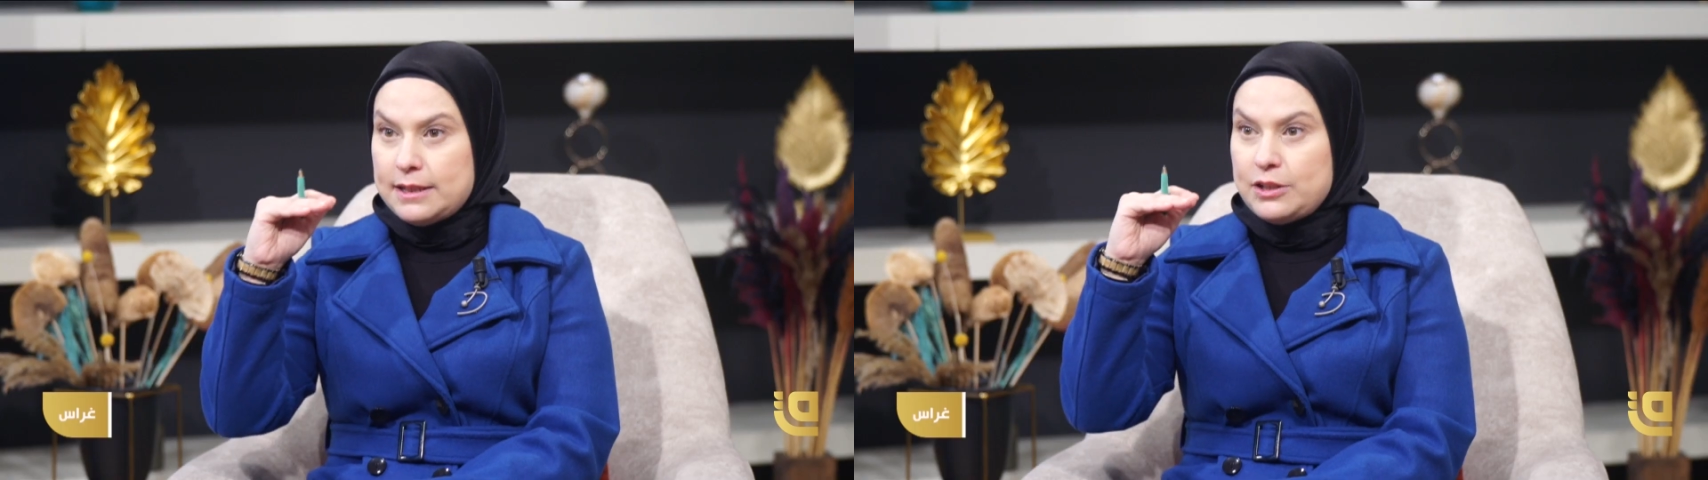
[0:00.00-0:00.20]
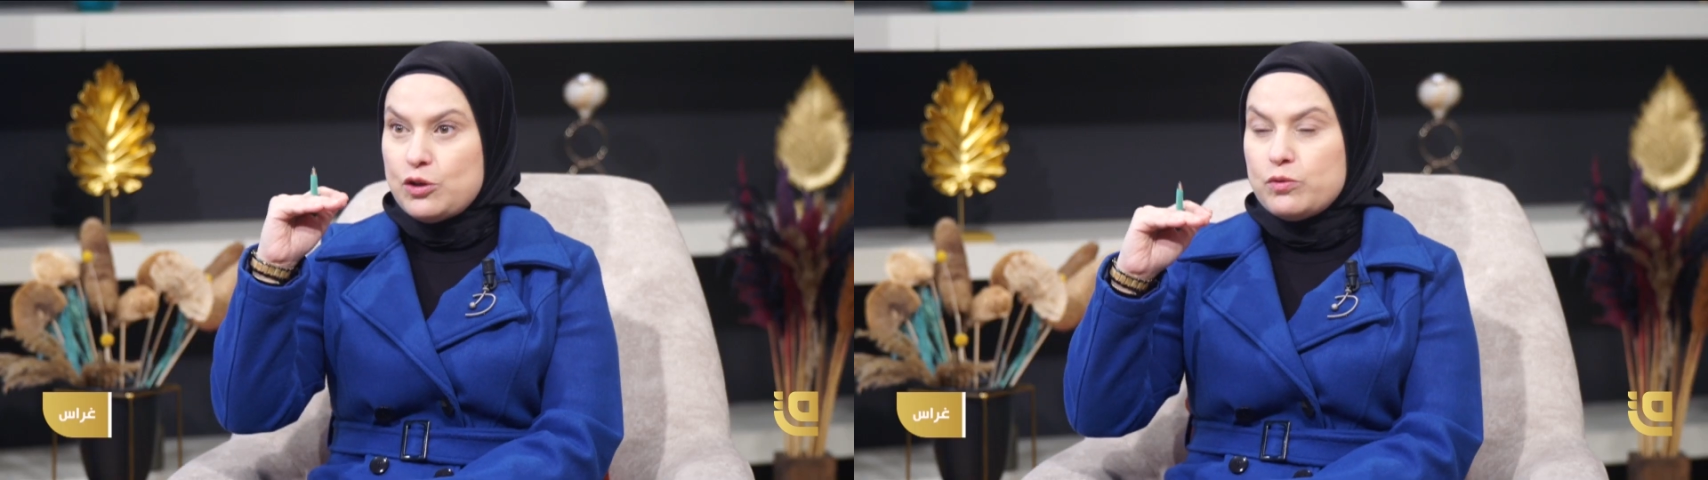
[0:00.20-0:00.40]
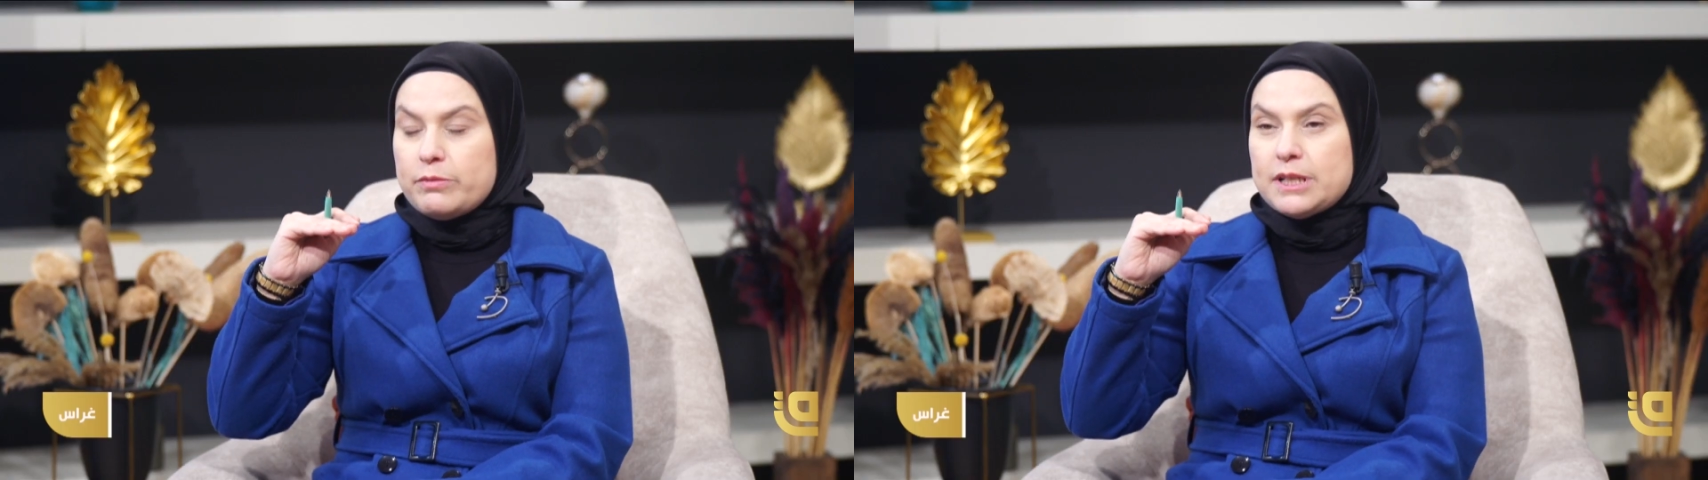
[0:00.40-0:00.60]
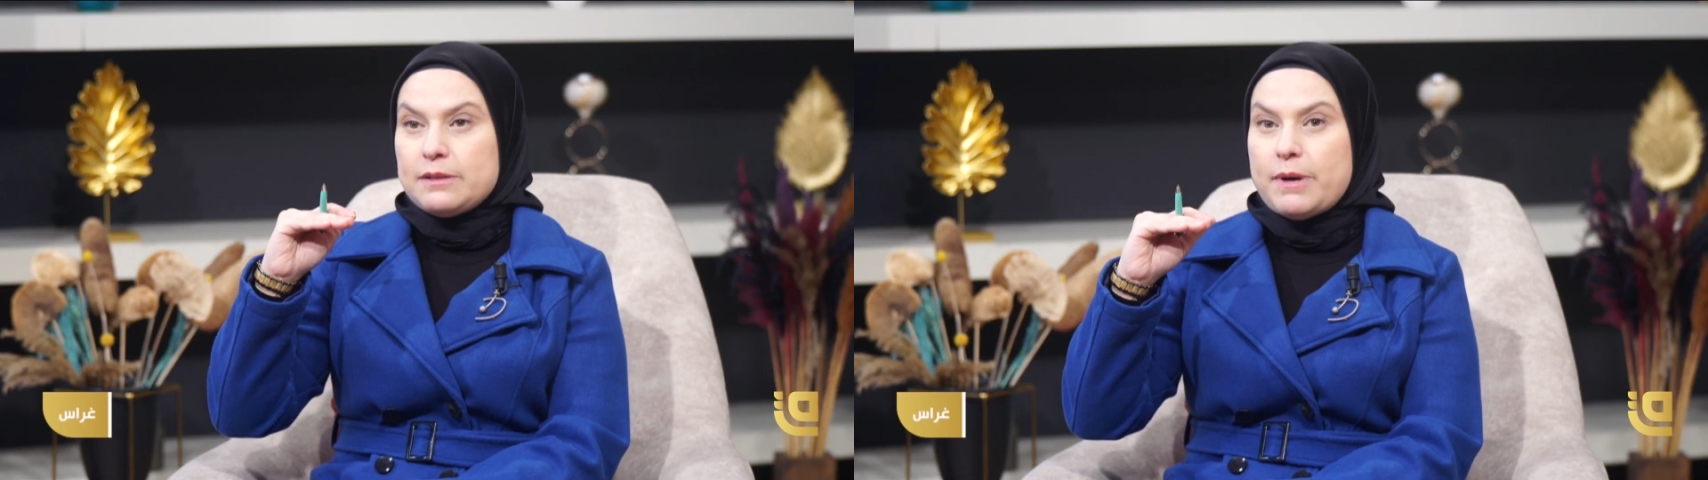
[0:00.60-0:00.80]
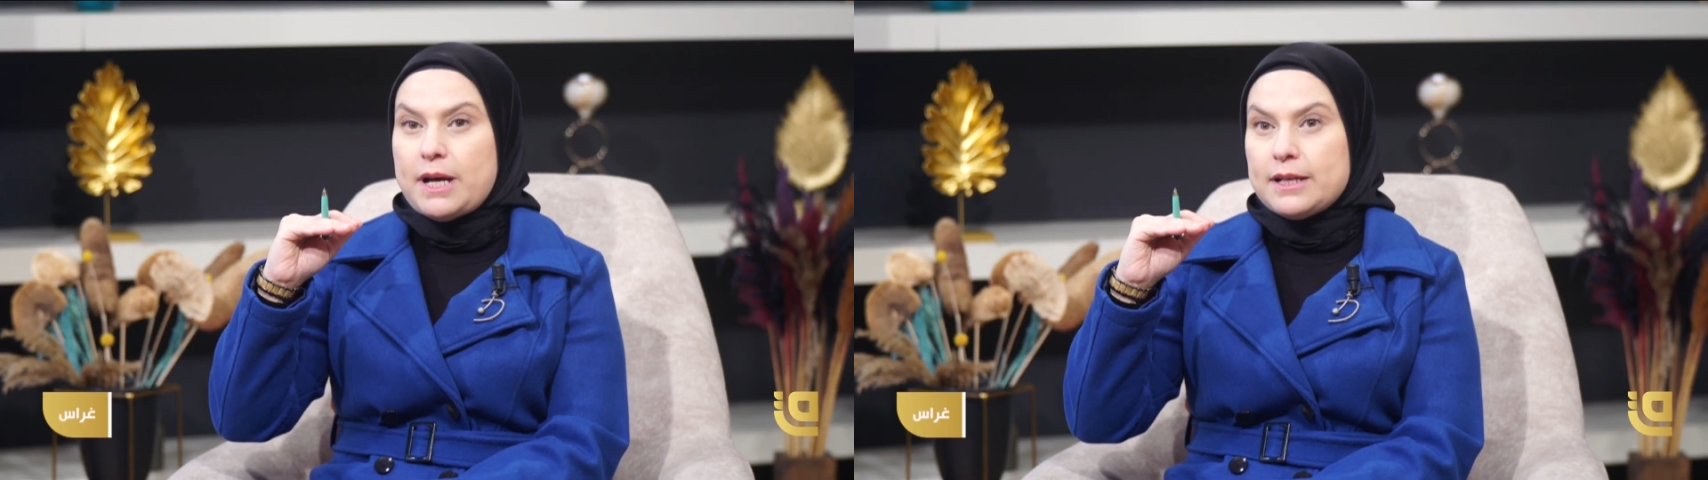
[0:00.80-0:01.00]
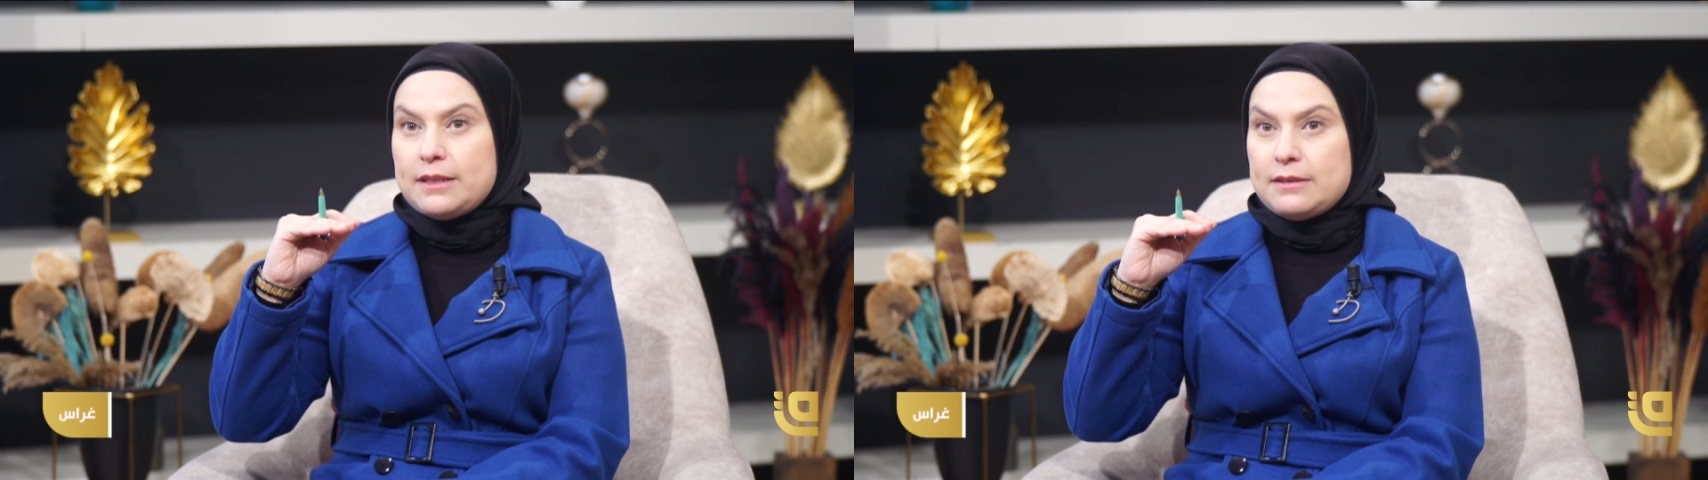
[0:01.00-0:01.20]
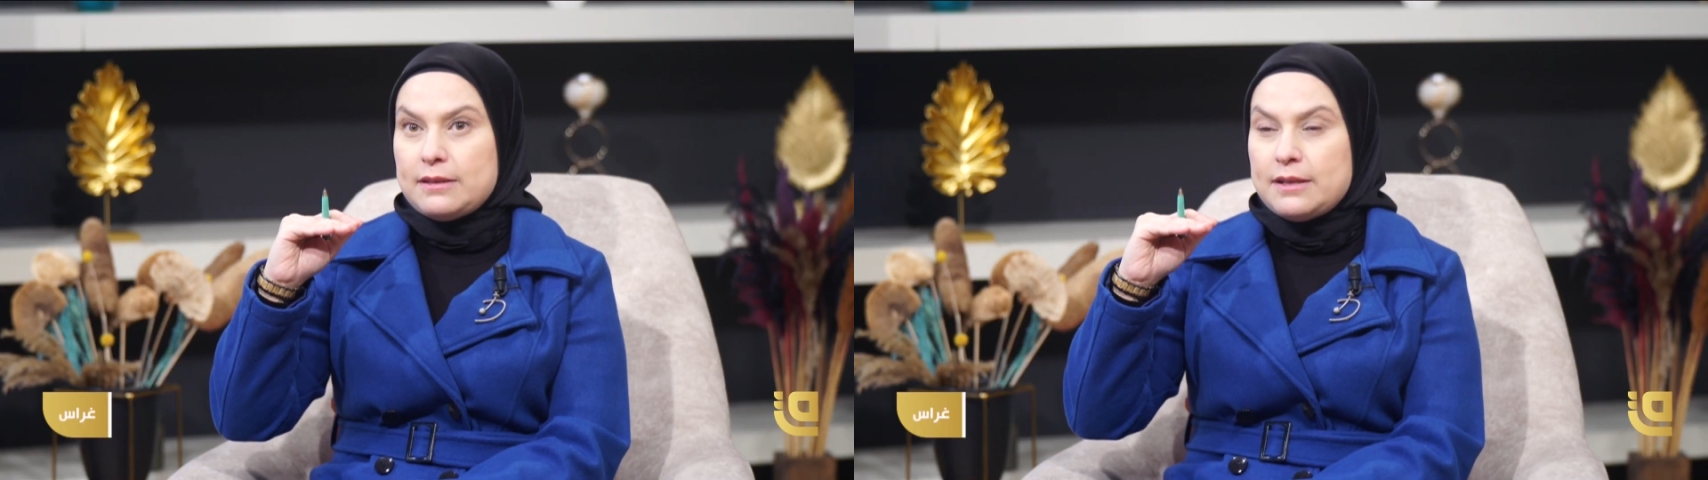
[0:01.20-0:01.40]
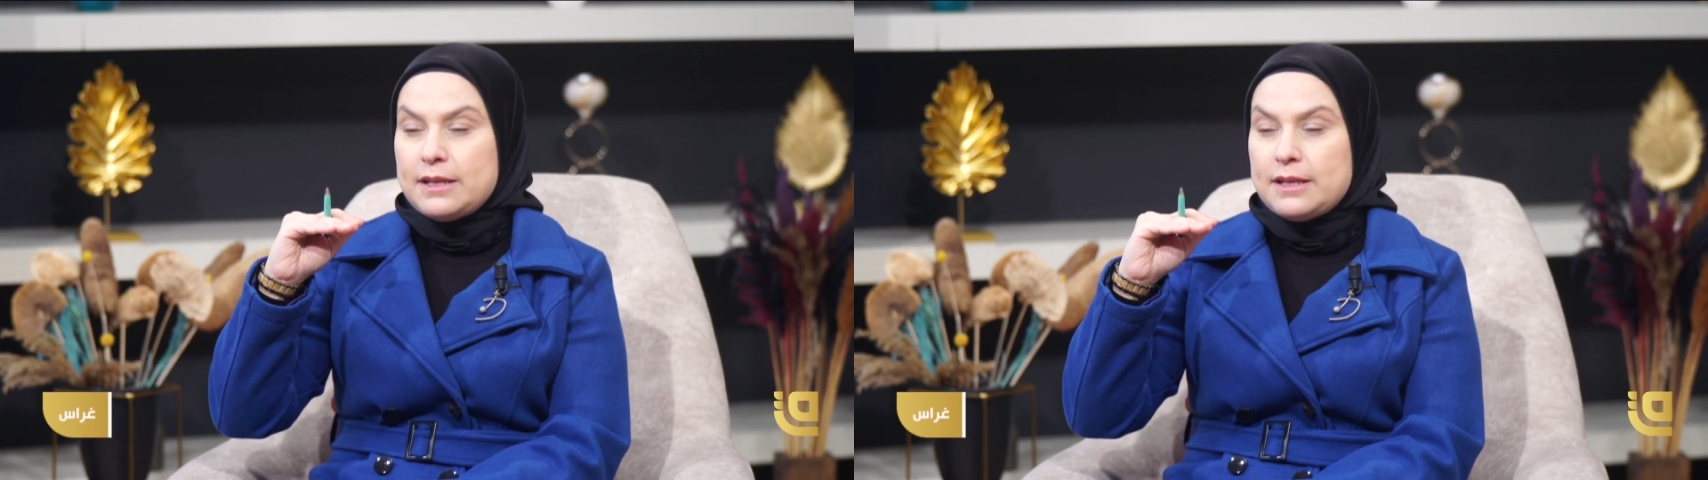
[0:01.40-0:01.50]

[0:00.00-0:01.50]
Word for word: اليوم أصبحت